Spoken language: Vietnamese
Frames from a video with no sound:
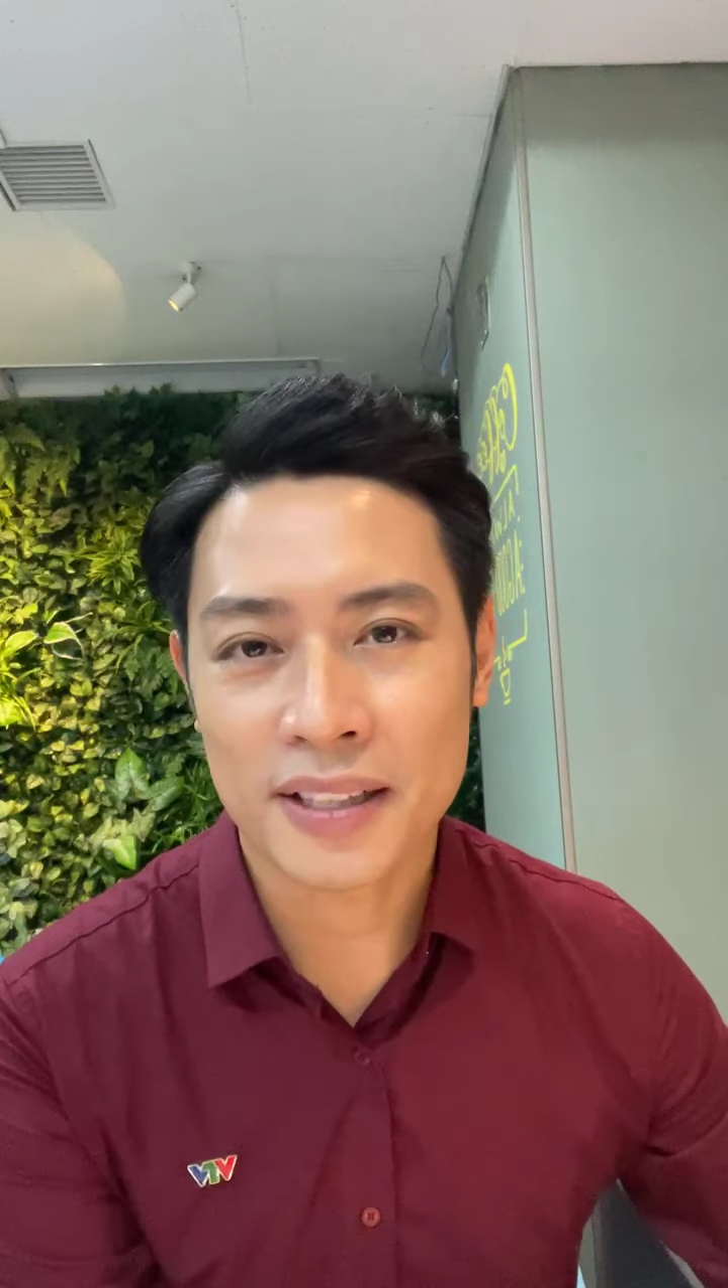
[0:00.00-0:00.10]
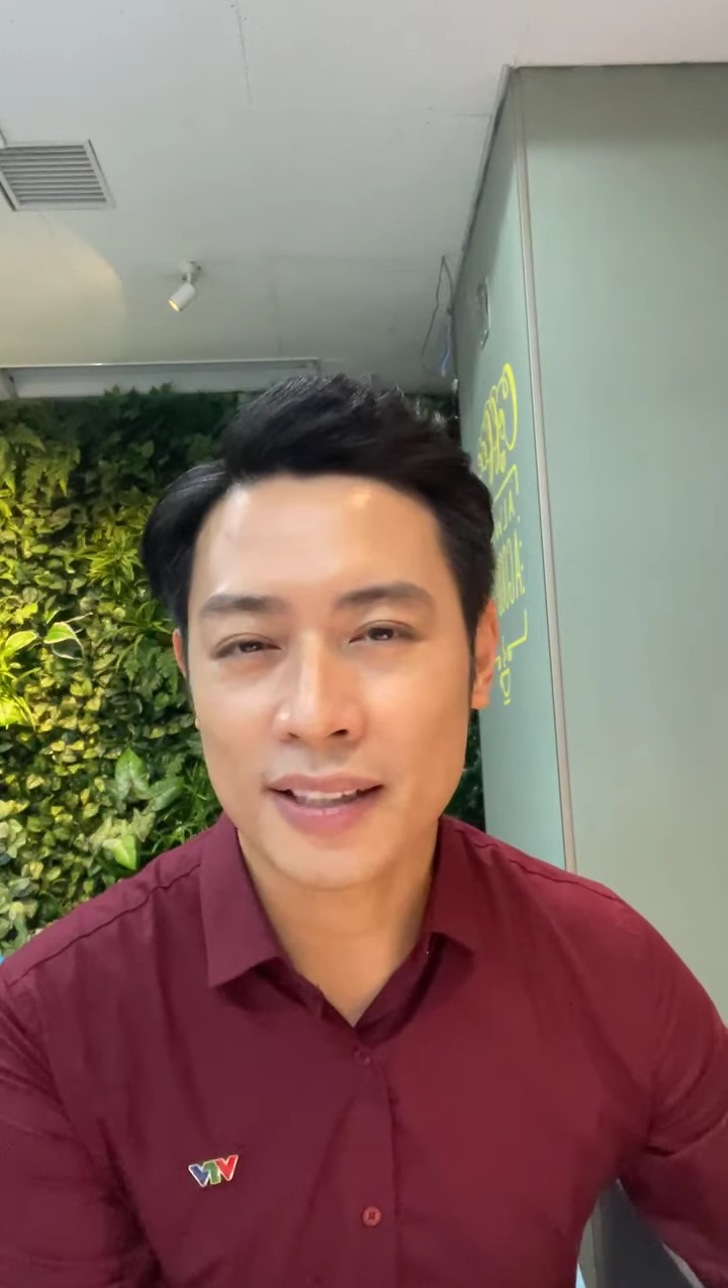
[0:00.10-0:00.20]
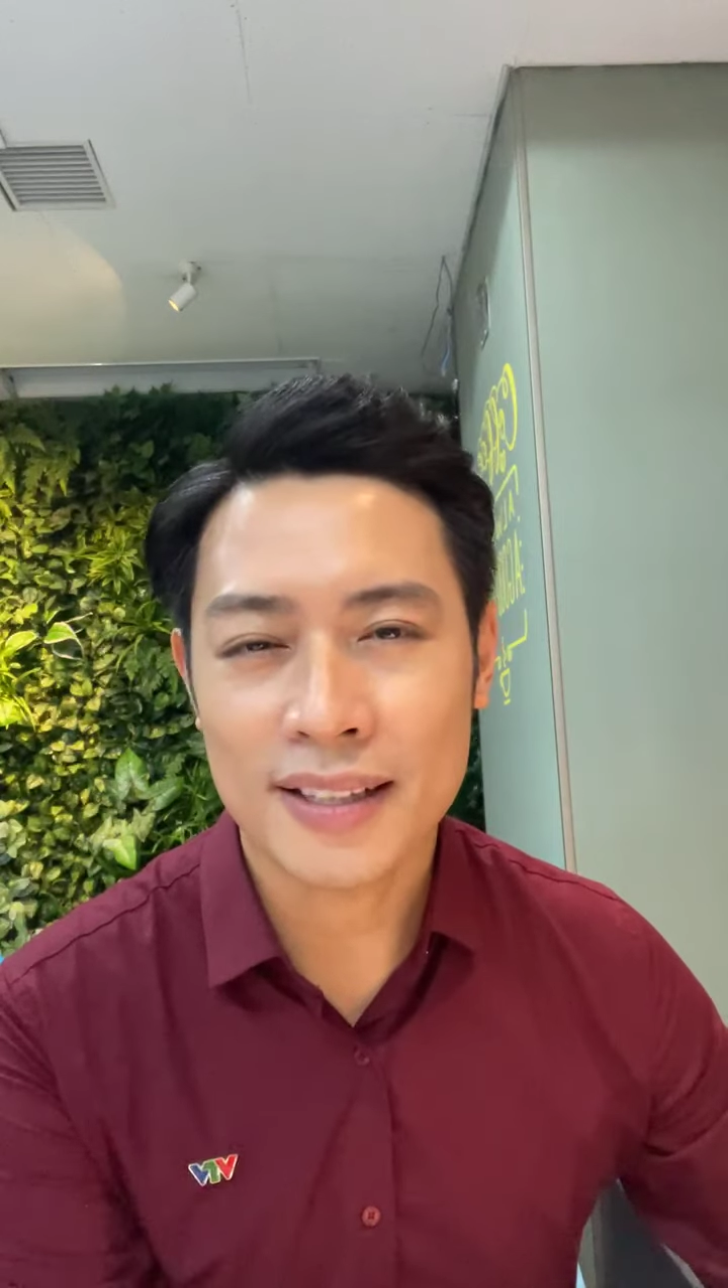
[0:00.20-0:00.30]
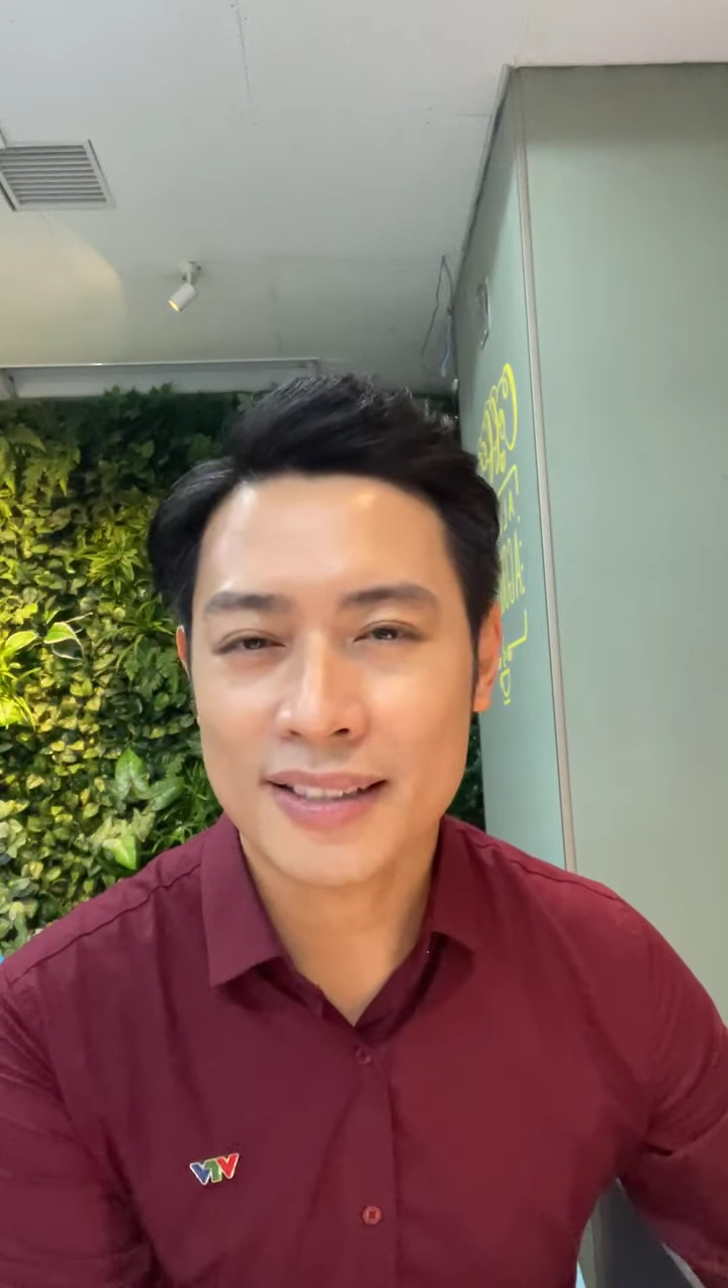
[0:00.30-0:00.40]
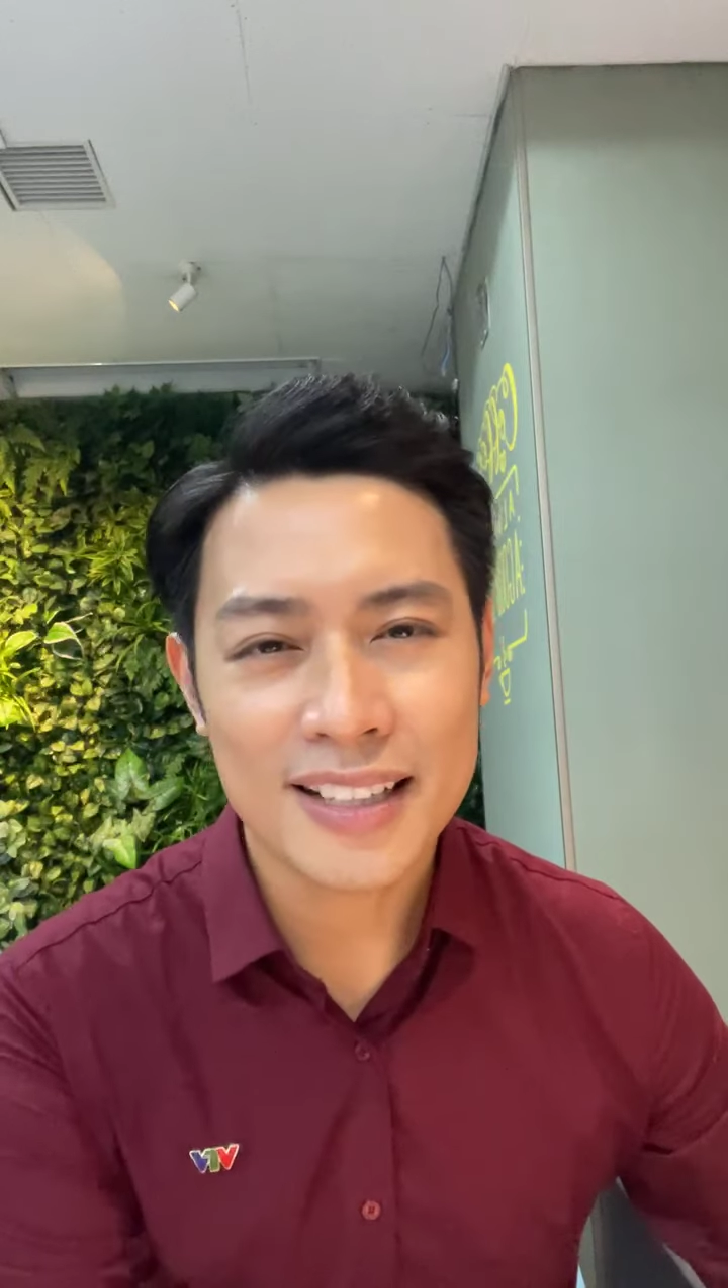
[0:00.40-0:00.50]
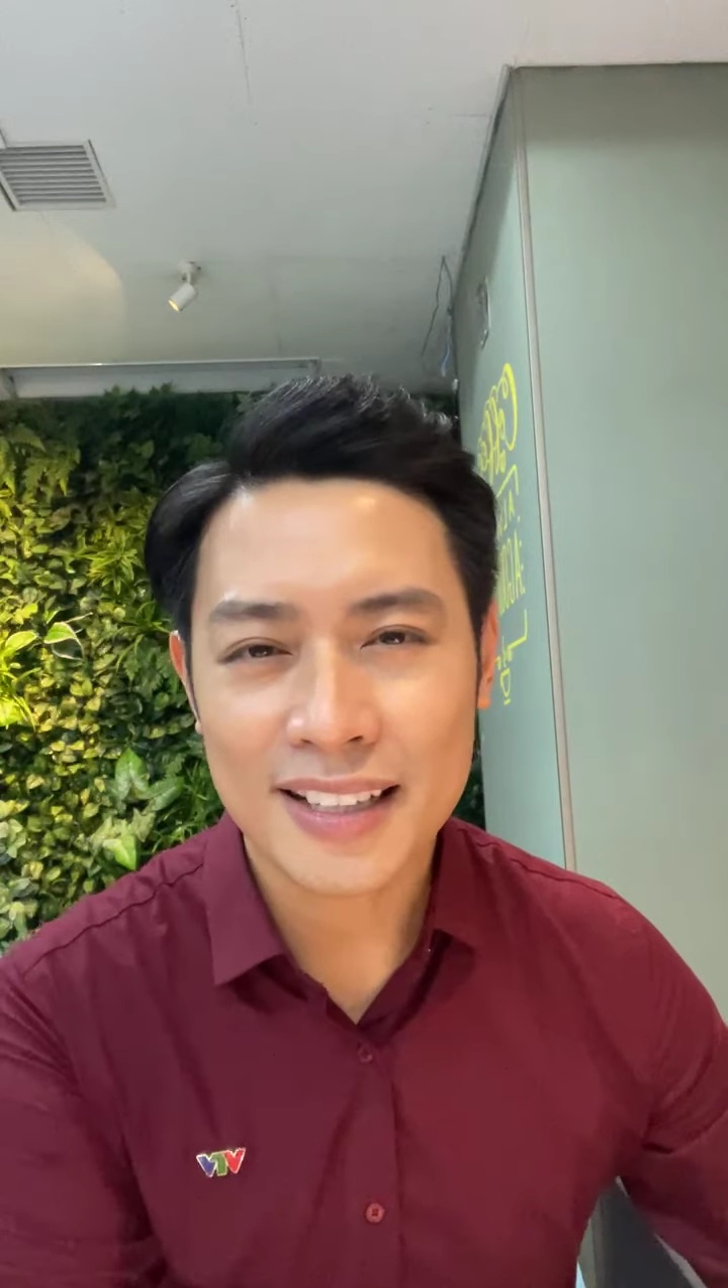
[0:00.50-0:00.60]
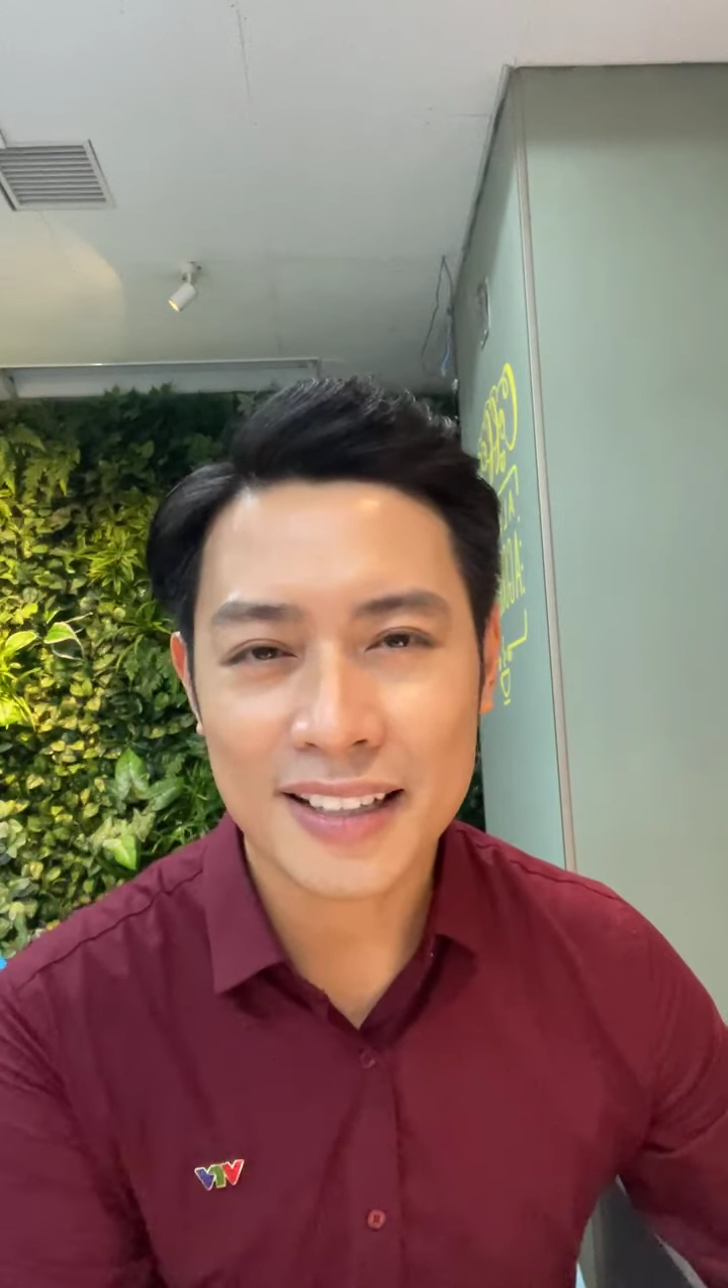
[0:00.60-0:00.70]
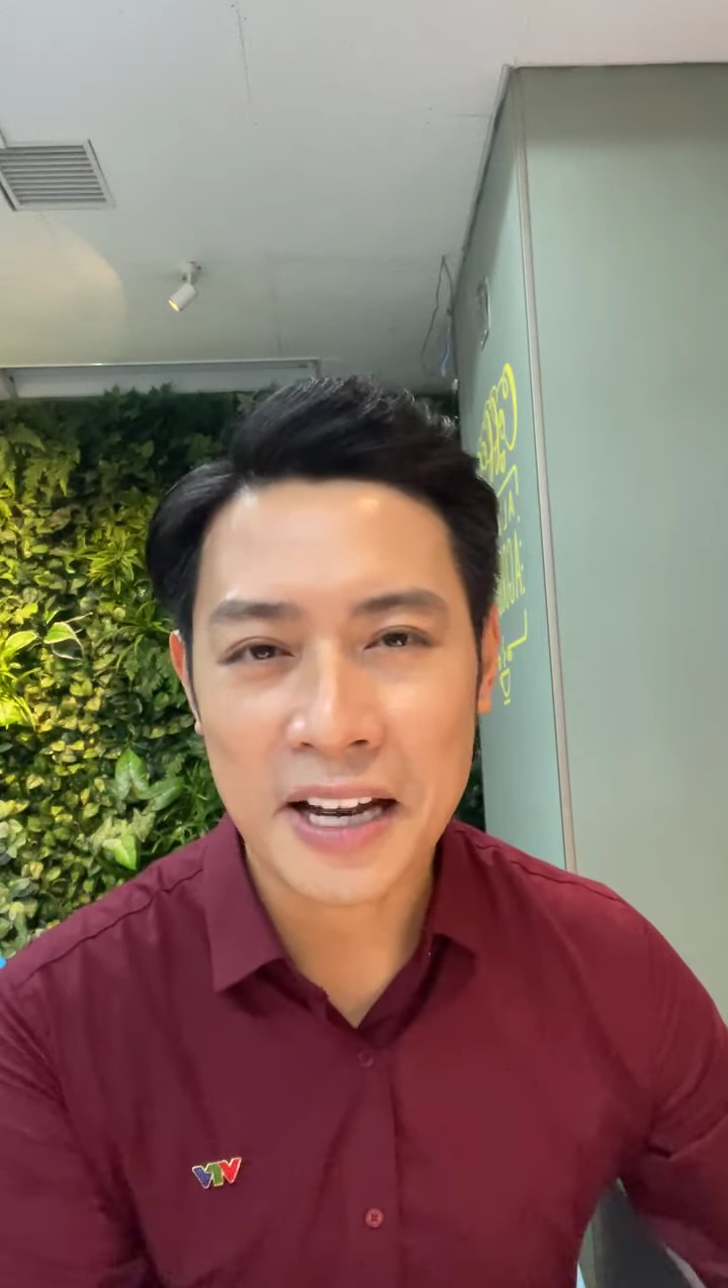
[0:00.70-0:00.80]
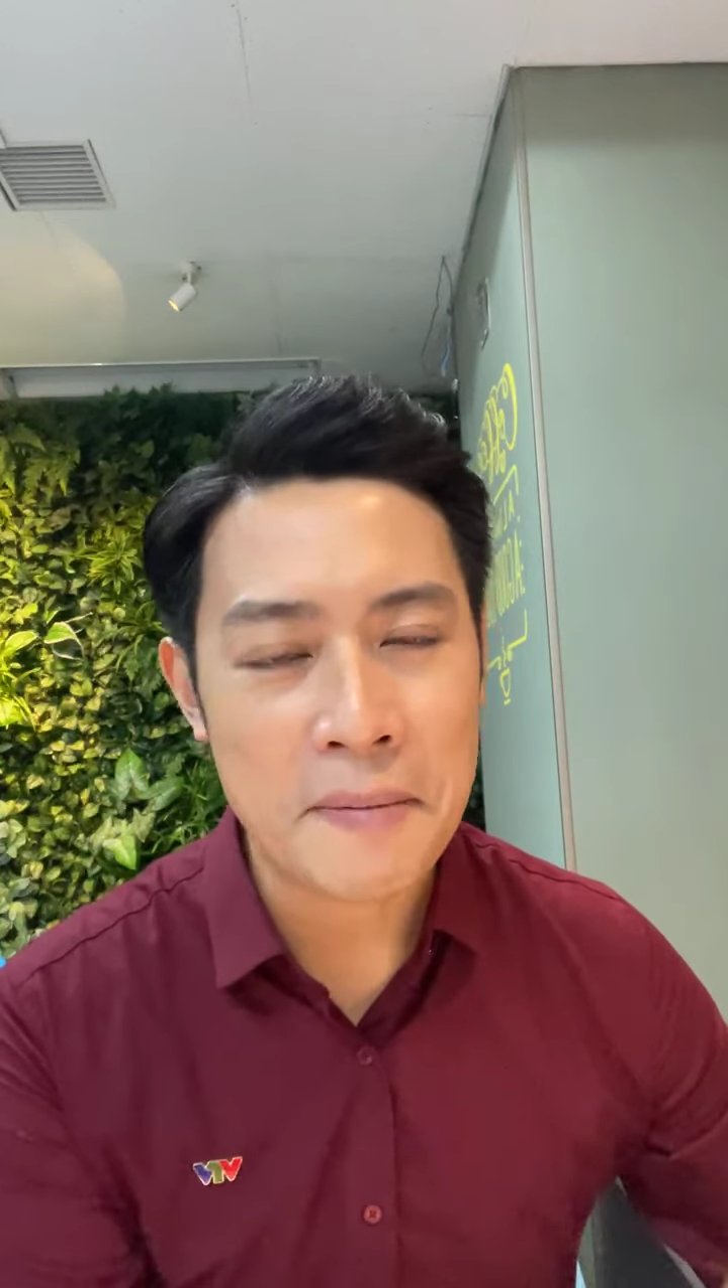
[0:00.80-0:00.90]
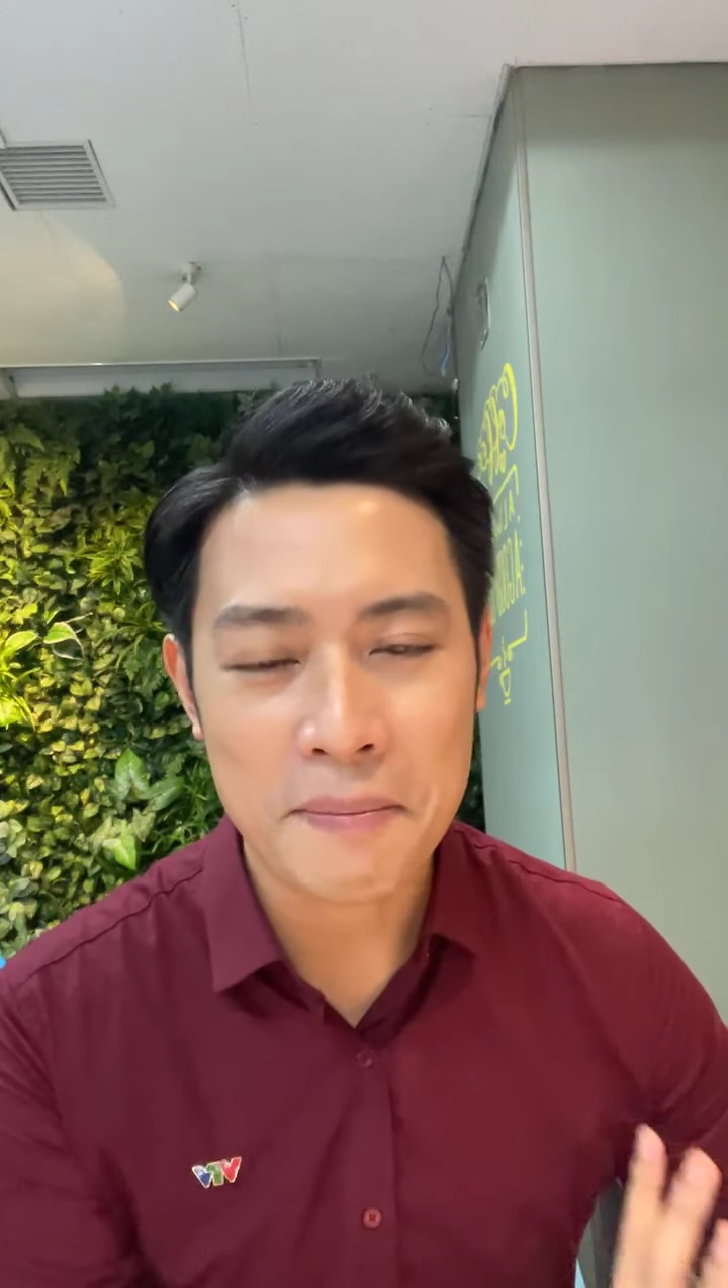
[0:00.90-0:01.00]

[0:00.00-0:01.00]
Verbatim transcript: thời tiết rất là